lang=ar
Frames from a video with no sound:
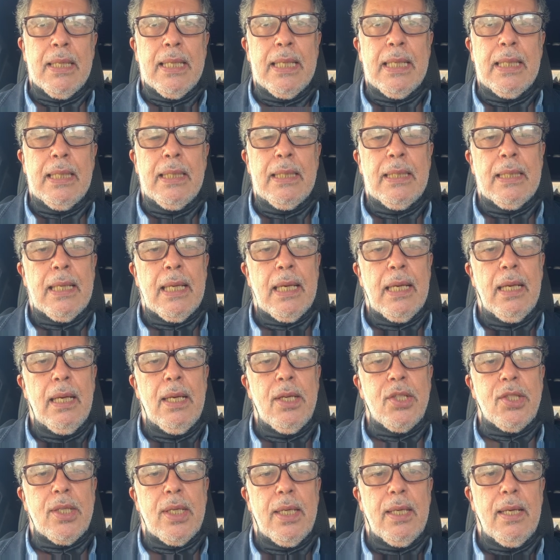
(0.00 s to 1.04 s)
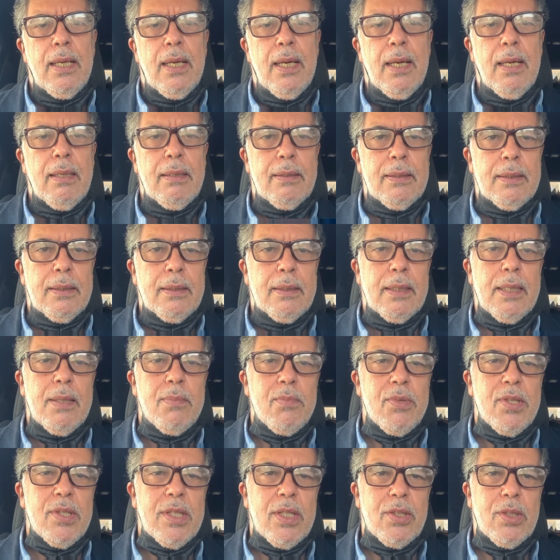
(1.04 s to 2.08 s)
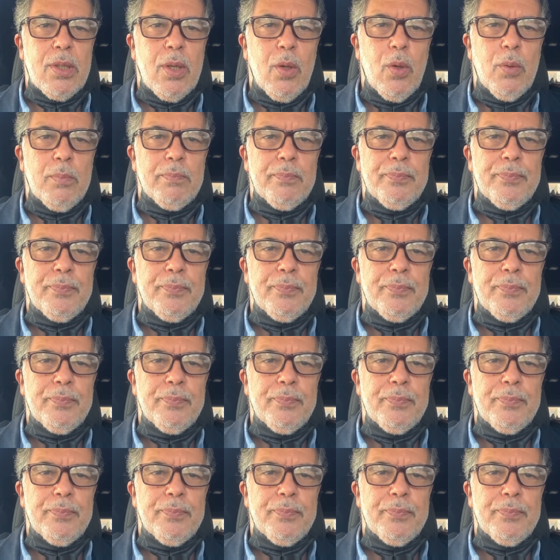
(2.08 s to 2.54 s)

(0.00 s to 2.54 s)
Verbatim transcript: كيقلش على 15 آه، يوم